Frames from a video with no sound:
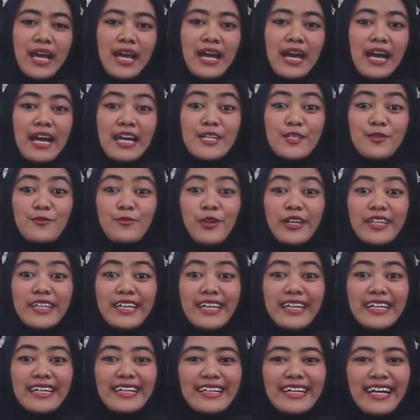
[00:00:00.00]
Hai
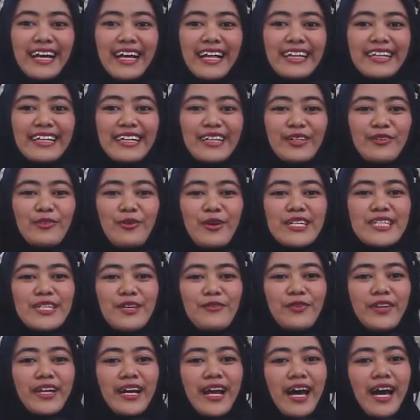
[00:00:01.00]
semuanya, kenalin gue
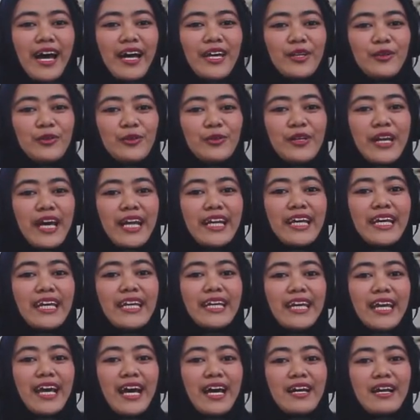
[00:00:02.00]
Sevira Hayu dan
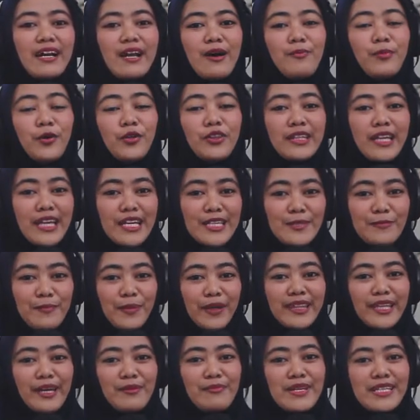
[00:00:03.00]
ini adalah podcast
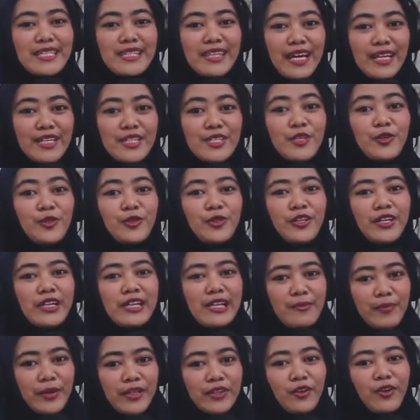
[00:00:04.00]
pertama stasiun
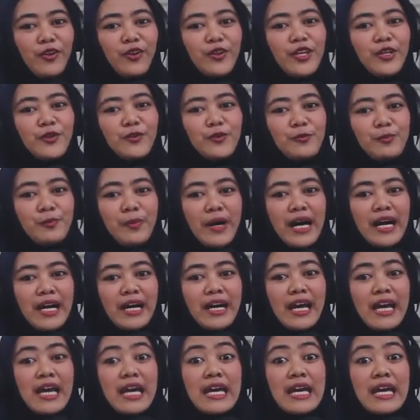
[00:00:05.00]
klimatologi Kupang